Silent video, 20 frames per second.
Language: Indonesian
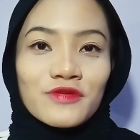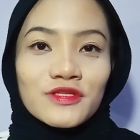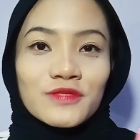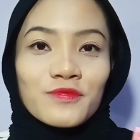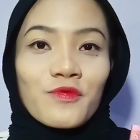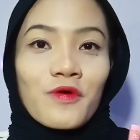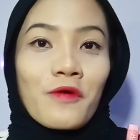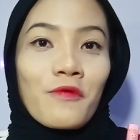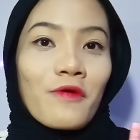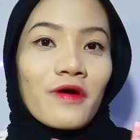
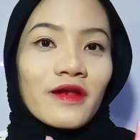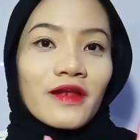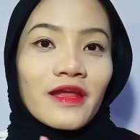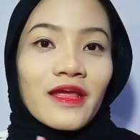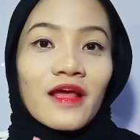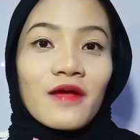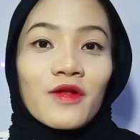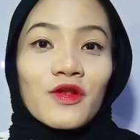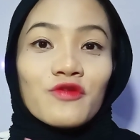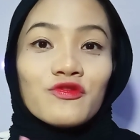semua
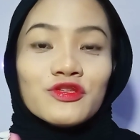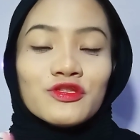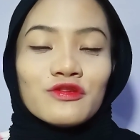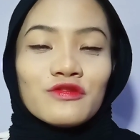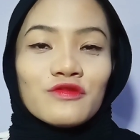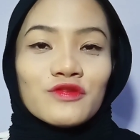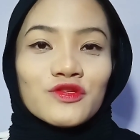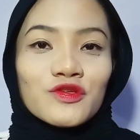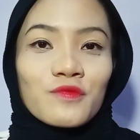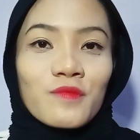warnanya
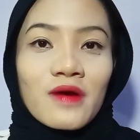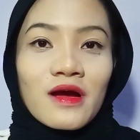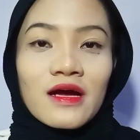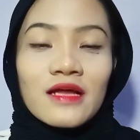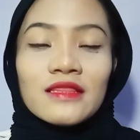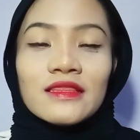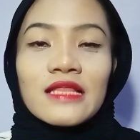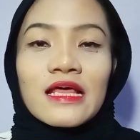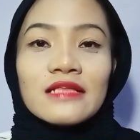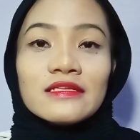lucu-lucu
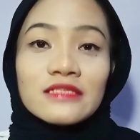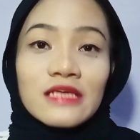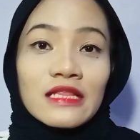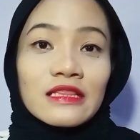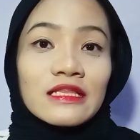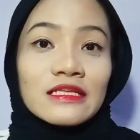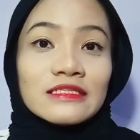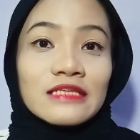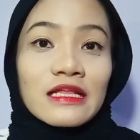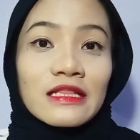banget dan
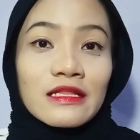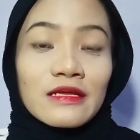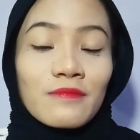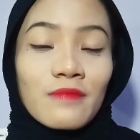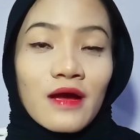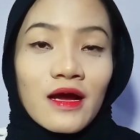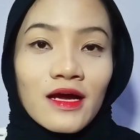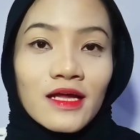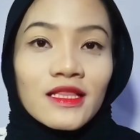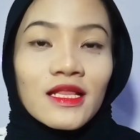cantik-cantik
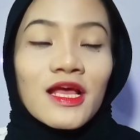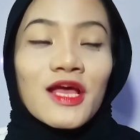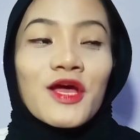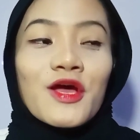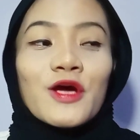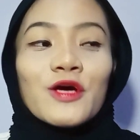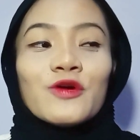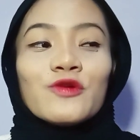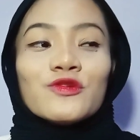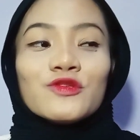banget
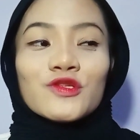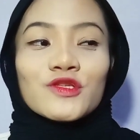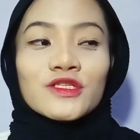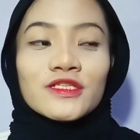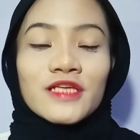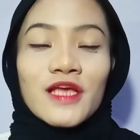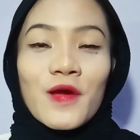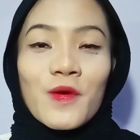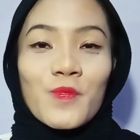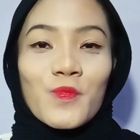
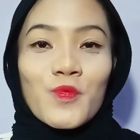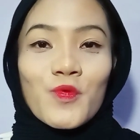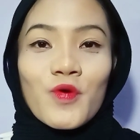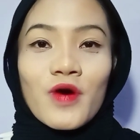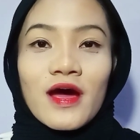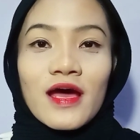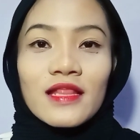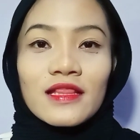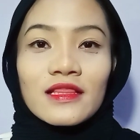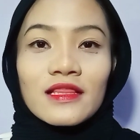khususnya
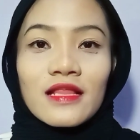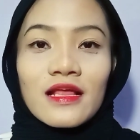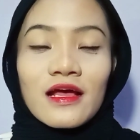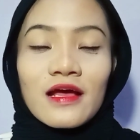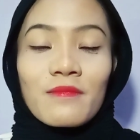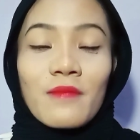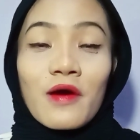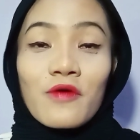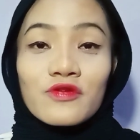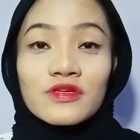buat
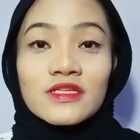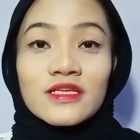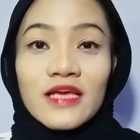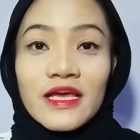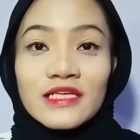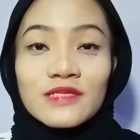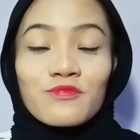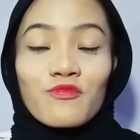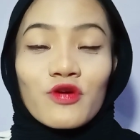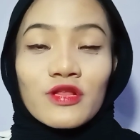uh, bagus nih
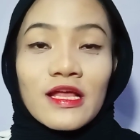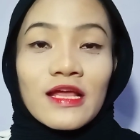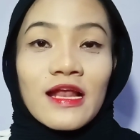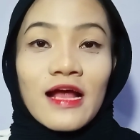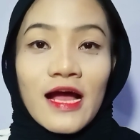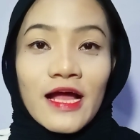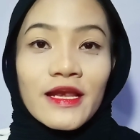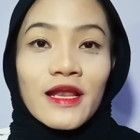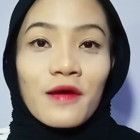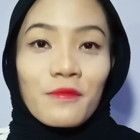guys buat
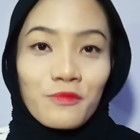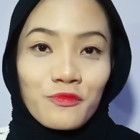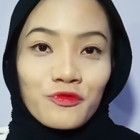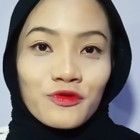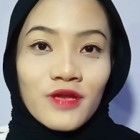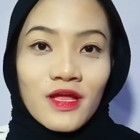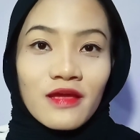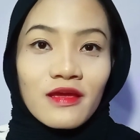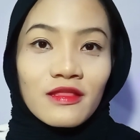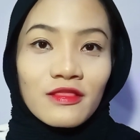anak-anak
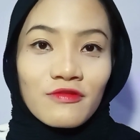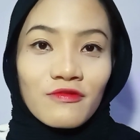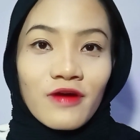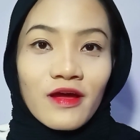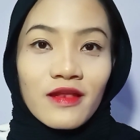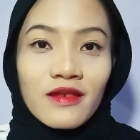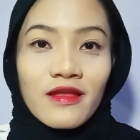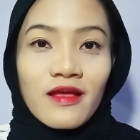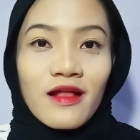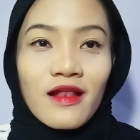muda gitu
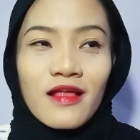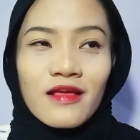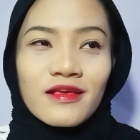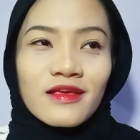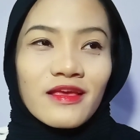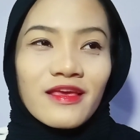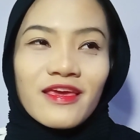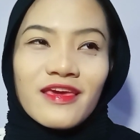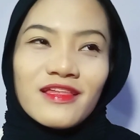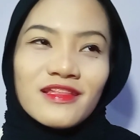kan yang
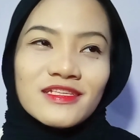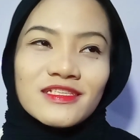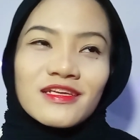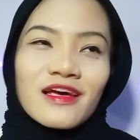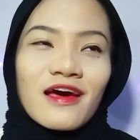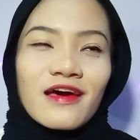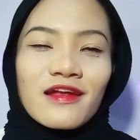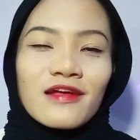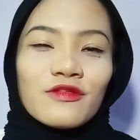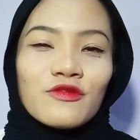lagi hit
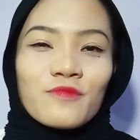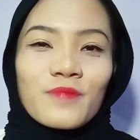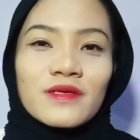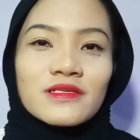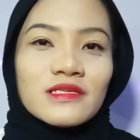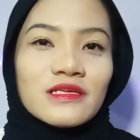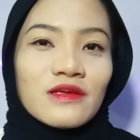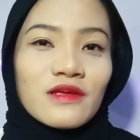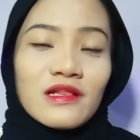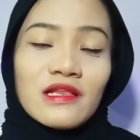sekarang tuh
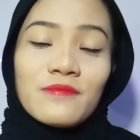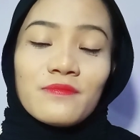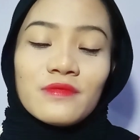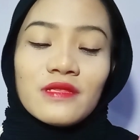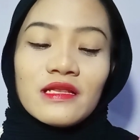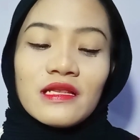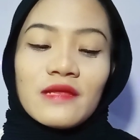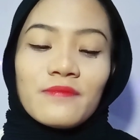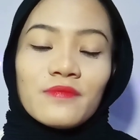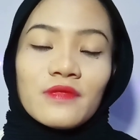pasti lip
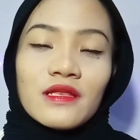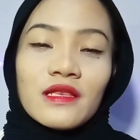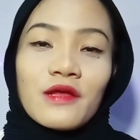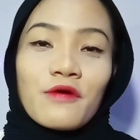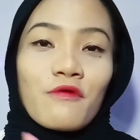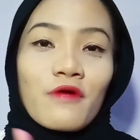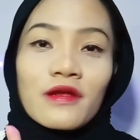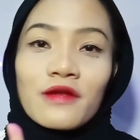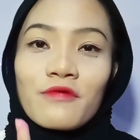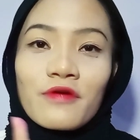tint lip
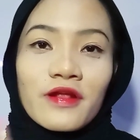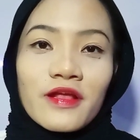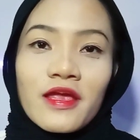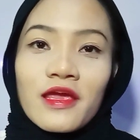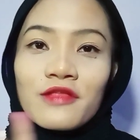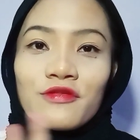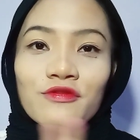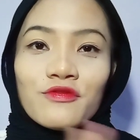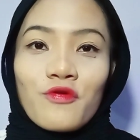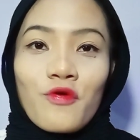yang warna-warna
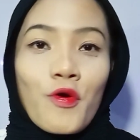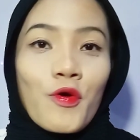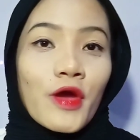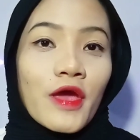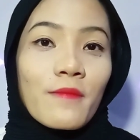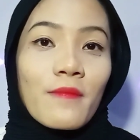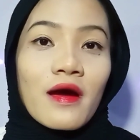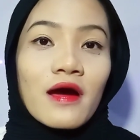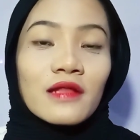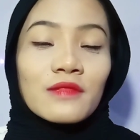kayak gitu tuh oke
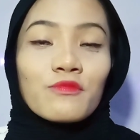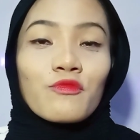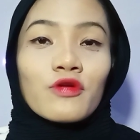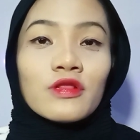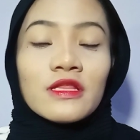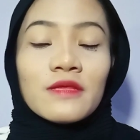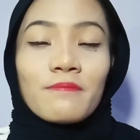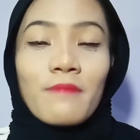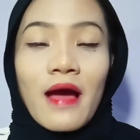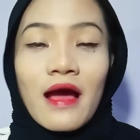okay banget
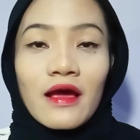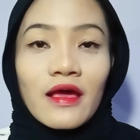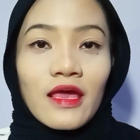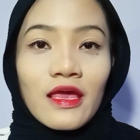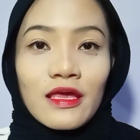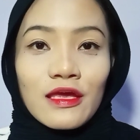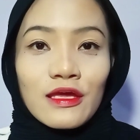buat dipake